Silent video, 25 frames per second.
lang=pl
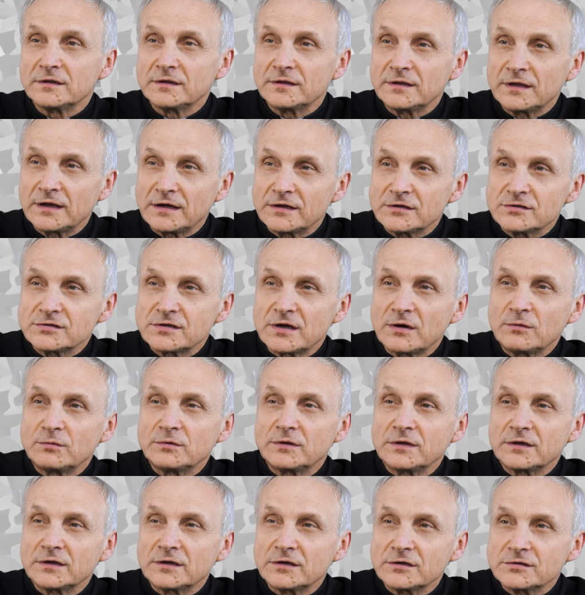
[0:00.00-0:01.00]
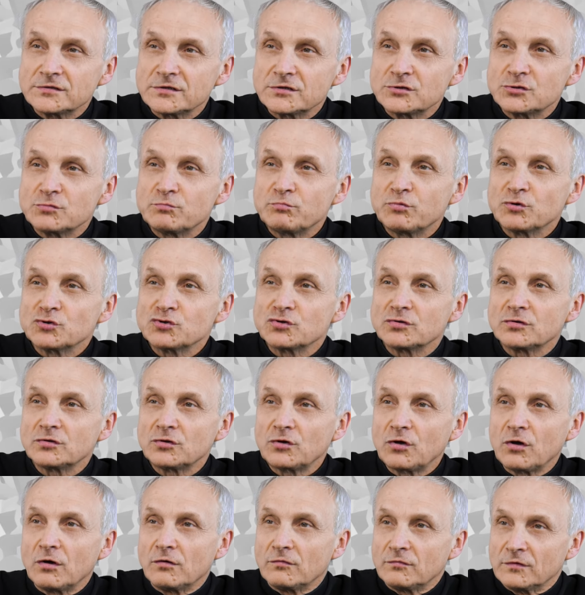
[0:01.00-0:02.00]
należały takie rzeczy
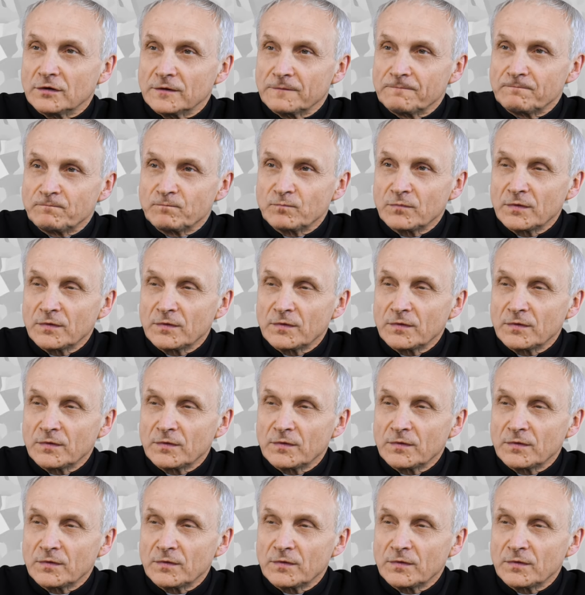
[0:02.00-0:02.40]
porządkowe.